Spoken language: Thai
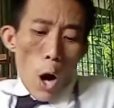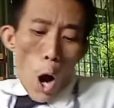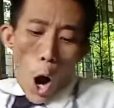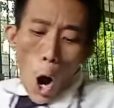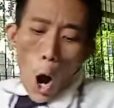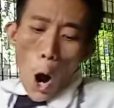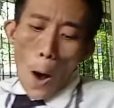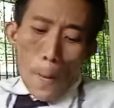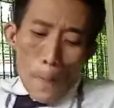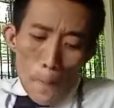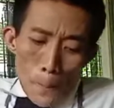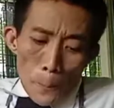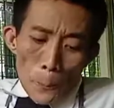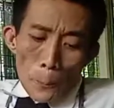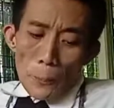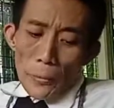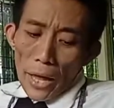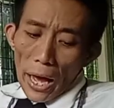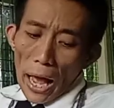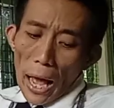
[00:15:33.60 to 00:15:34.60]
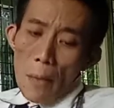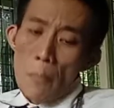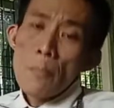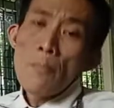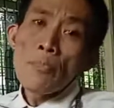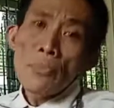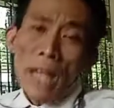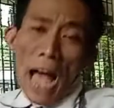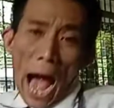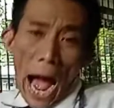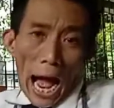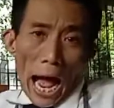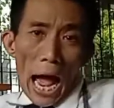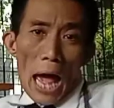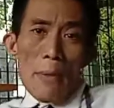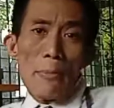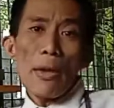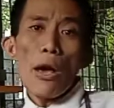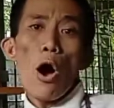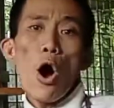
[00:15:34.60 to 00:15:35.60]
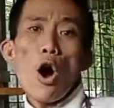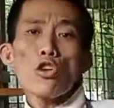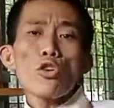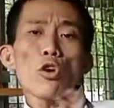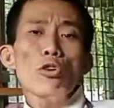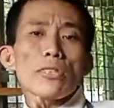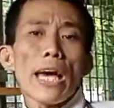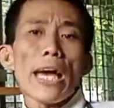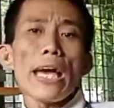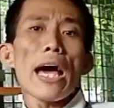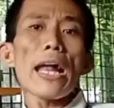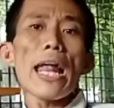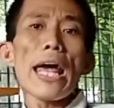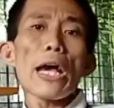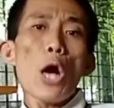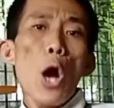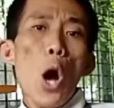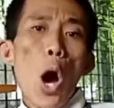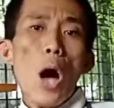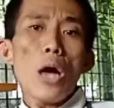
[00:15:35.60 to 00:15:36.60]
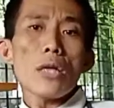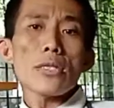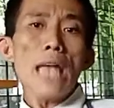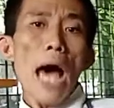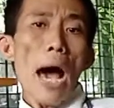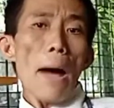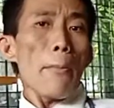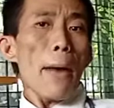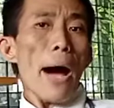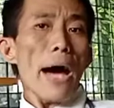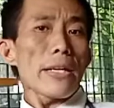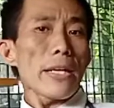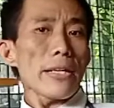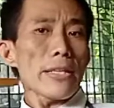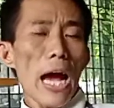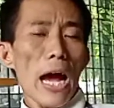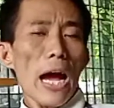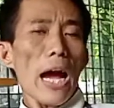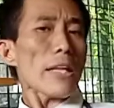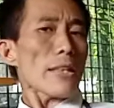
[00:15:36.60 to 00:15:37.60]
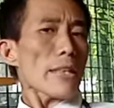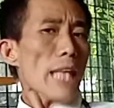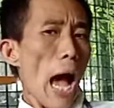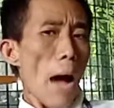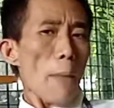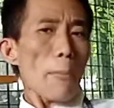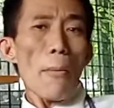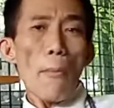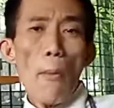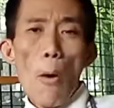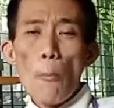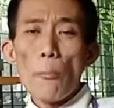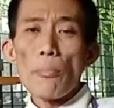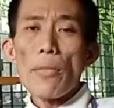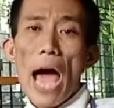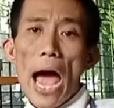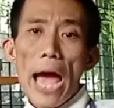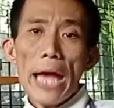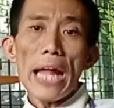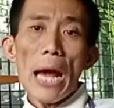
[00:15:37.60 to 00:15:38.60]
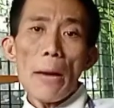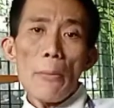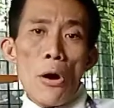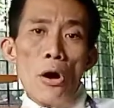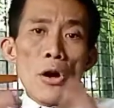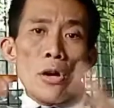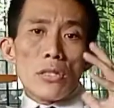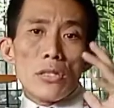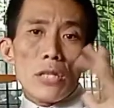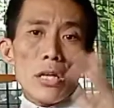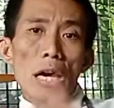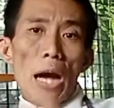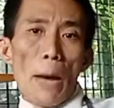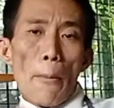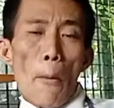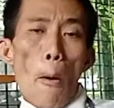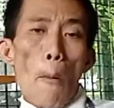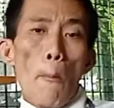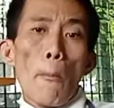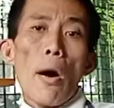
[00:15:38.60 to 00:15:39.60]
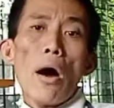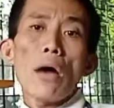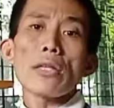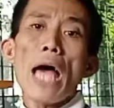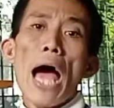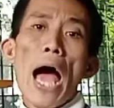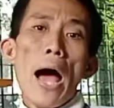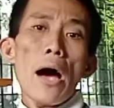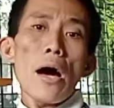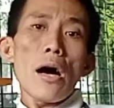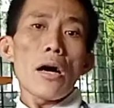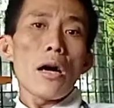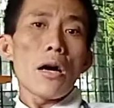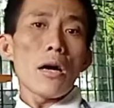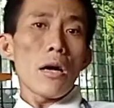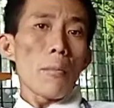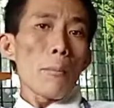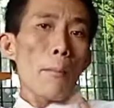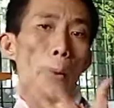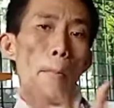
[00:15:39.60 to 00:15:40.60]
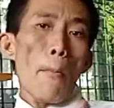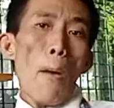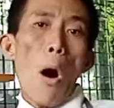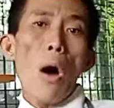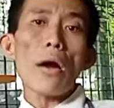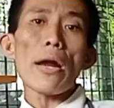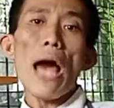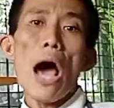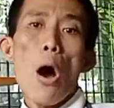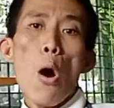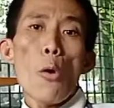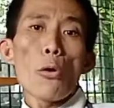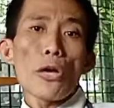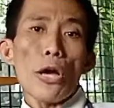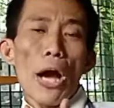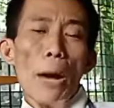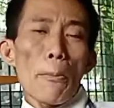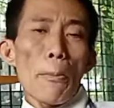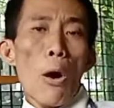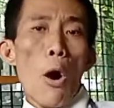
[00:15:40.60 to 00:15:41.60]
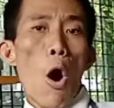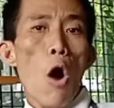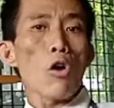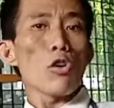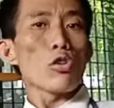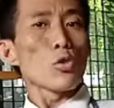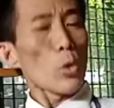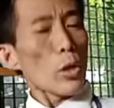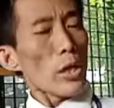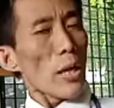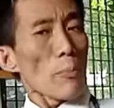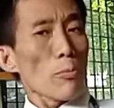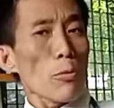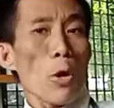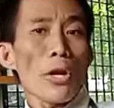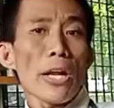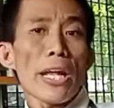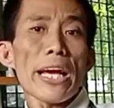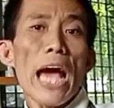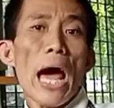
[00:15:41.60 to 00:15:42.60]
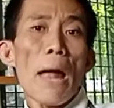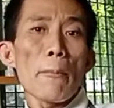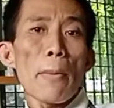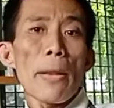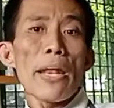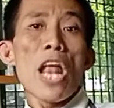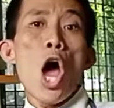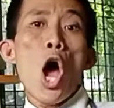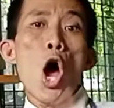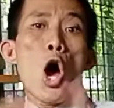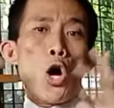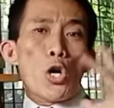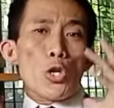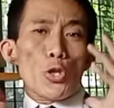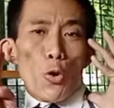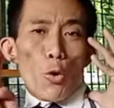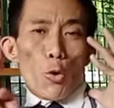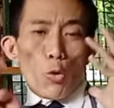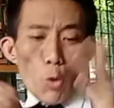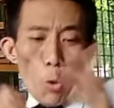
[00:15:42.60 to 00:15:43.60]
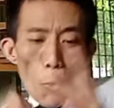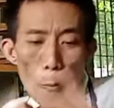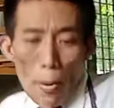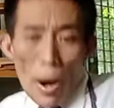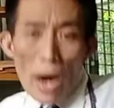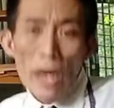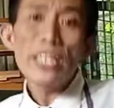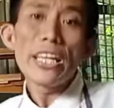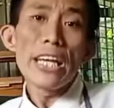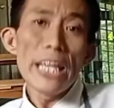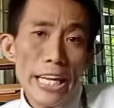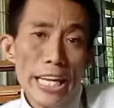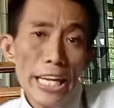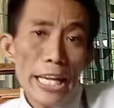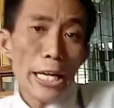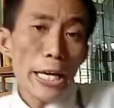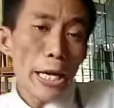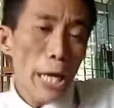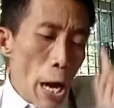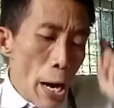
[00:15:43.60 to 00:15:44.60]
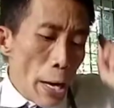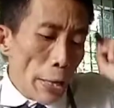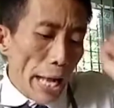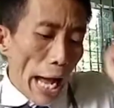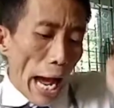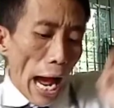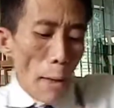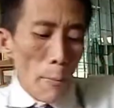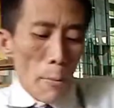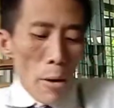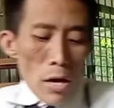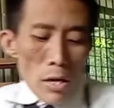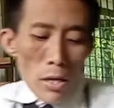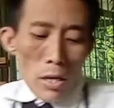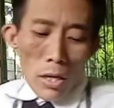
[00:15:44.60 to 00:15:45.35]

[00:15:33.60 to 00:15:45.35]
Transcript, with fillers: ก็นะครับหากใครมีข้อสงสัยอะไรก็สามารถที่จะถามกับผมได้นะครับซึ่งกับผมก็จะมาบอกเล่าเกี่ยวกับเรื่องของจุดเริ่มต้นในการเป็นยูทูบเบอร์ที่ดีนะครับ